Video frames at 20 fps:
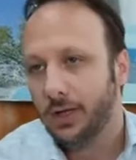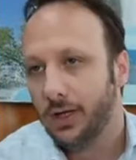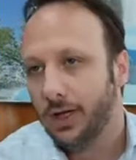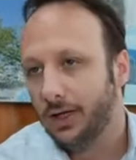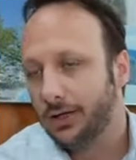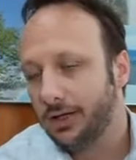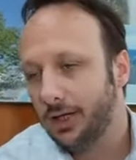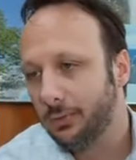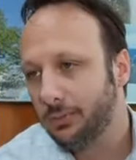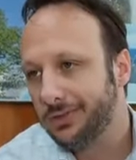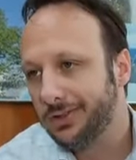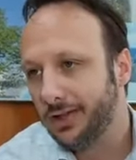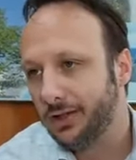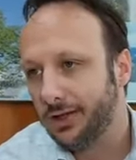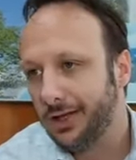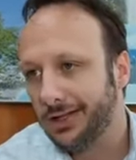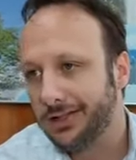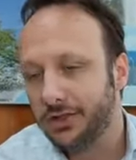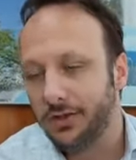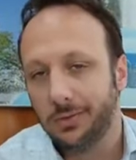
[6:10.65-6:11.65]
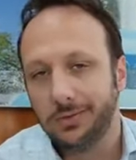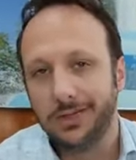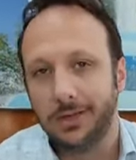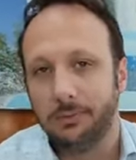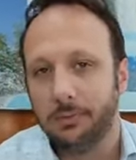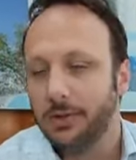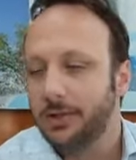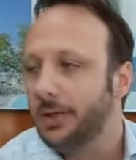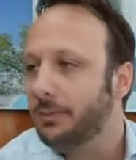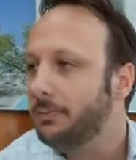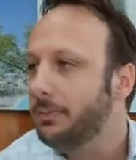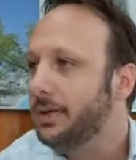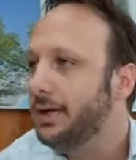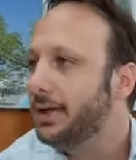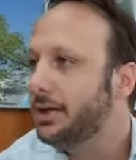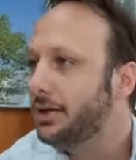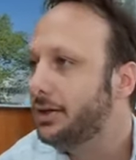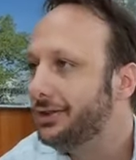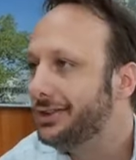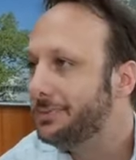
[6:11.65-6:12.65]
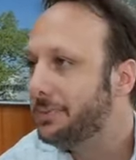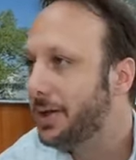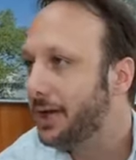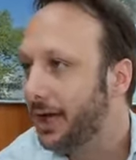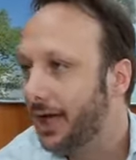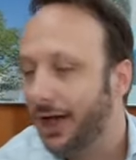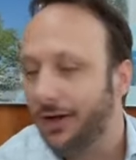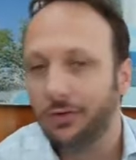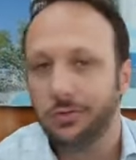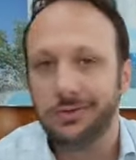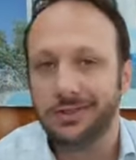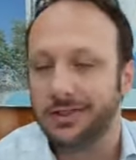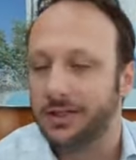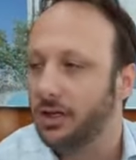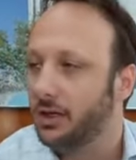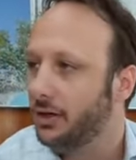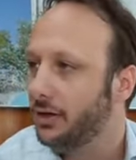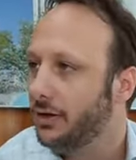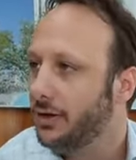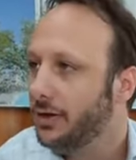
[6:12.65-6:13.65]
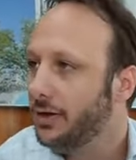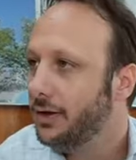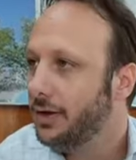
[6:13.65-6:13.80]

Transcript: Há tempos atrás tivemos a pandemia que não esperávamos, que,